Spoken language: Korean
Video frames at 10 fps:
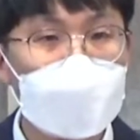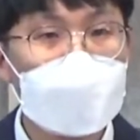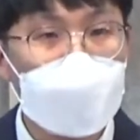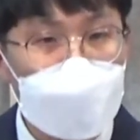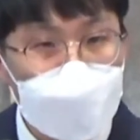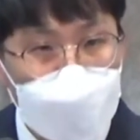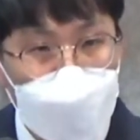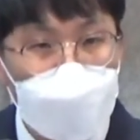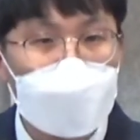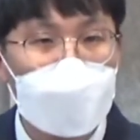그 하나님의
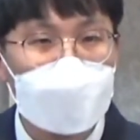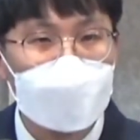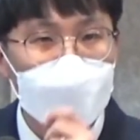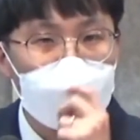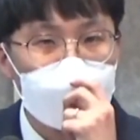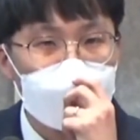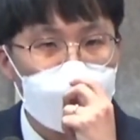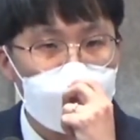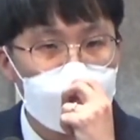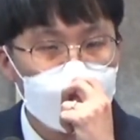계획가심
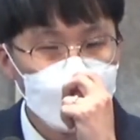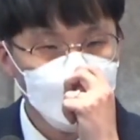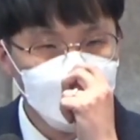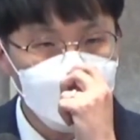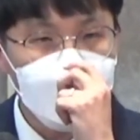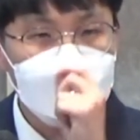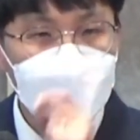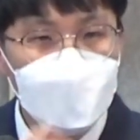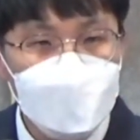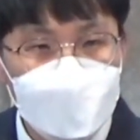가운데 우리의
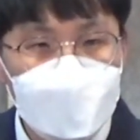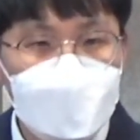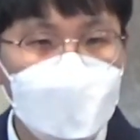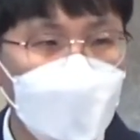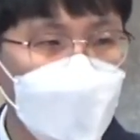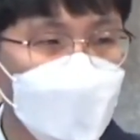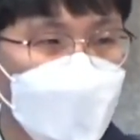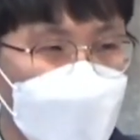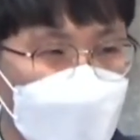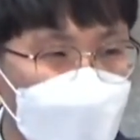삶을 이끌어가고
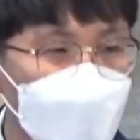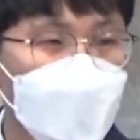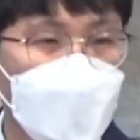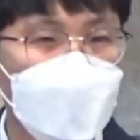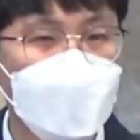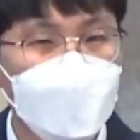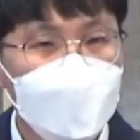있기 때문에